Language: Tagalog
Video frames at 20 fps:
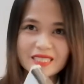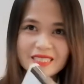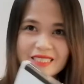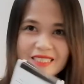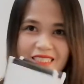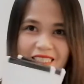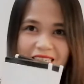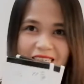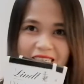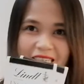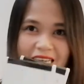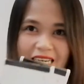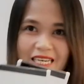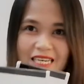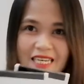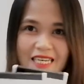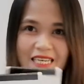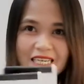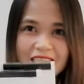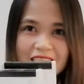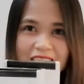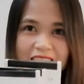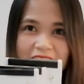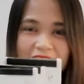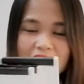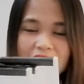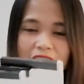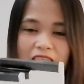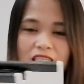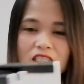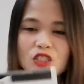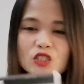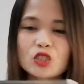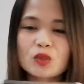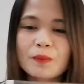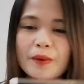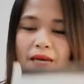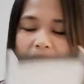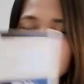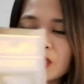jaran. So,
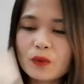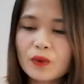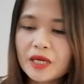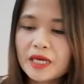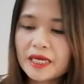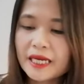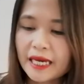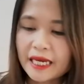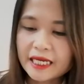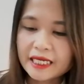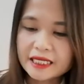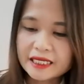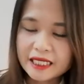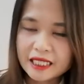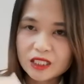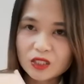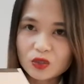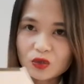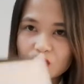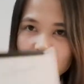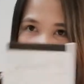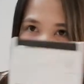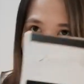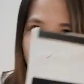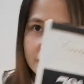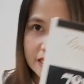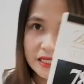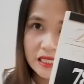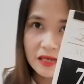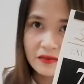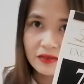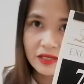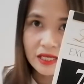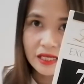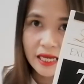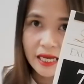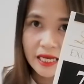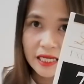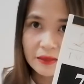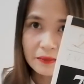by the way guys, ito ay
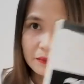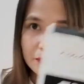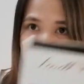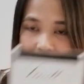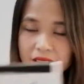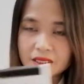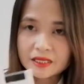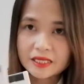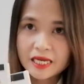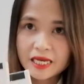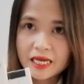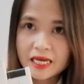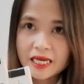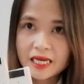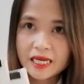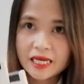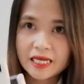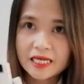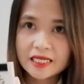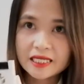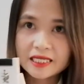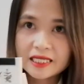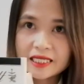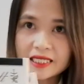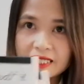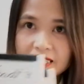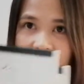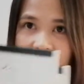78%, 85%,